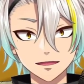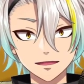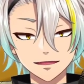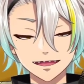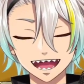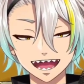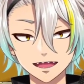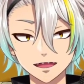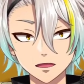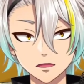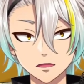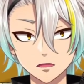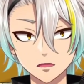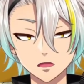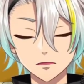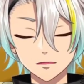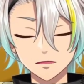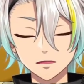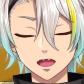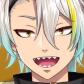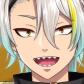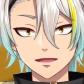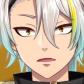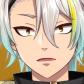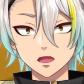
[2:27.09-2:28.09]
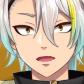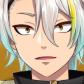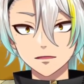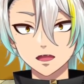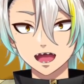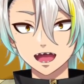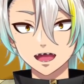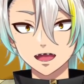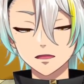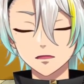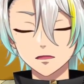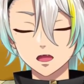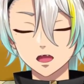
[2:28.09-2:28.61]
ちゃんとその分頑張るか
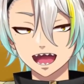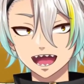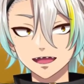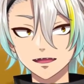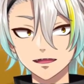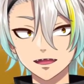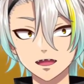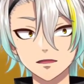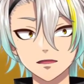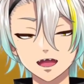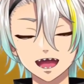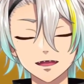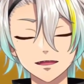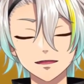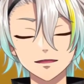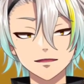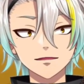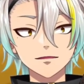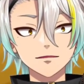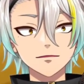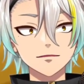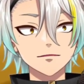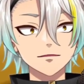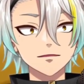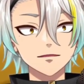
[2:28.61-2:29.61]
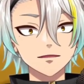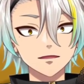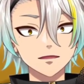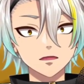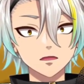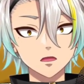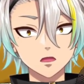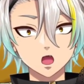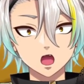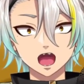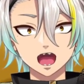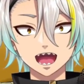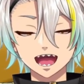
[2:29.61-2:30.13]
ら一人でやらせてくれって。
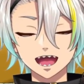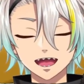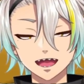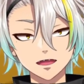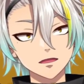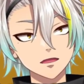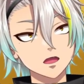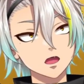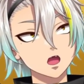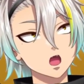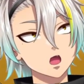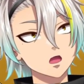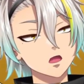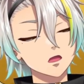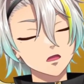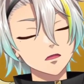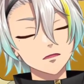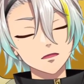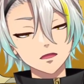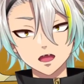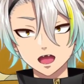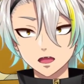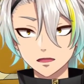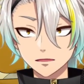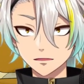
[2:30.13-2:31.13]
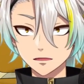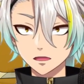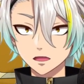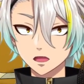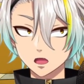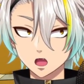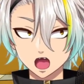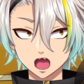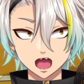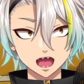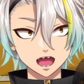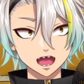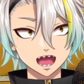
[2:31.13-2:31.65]
おかげで次の年は気分よ
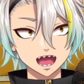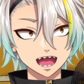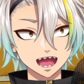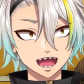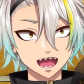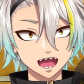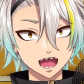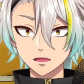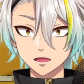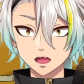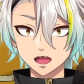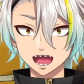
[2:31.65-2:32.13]
うやれたね。